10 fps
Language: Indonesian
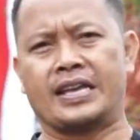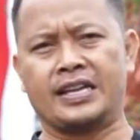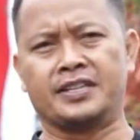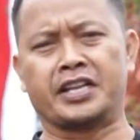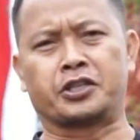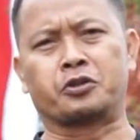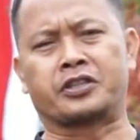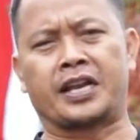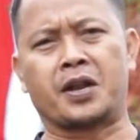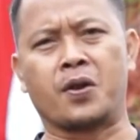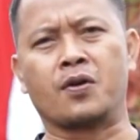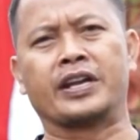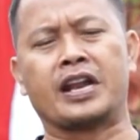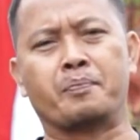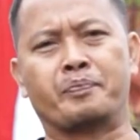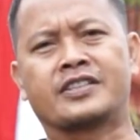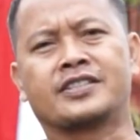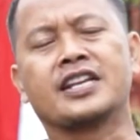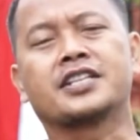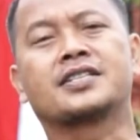Institut Teknologi dan
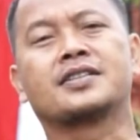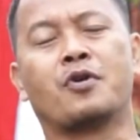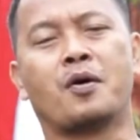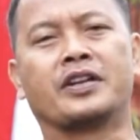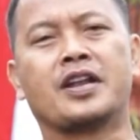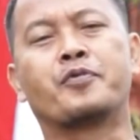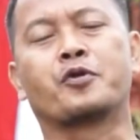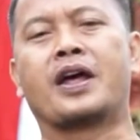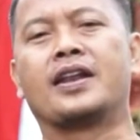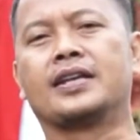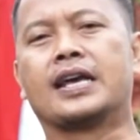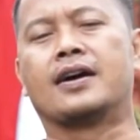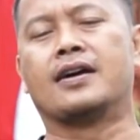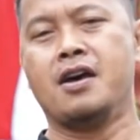Bisnis Muhammadiyah Purbalingga.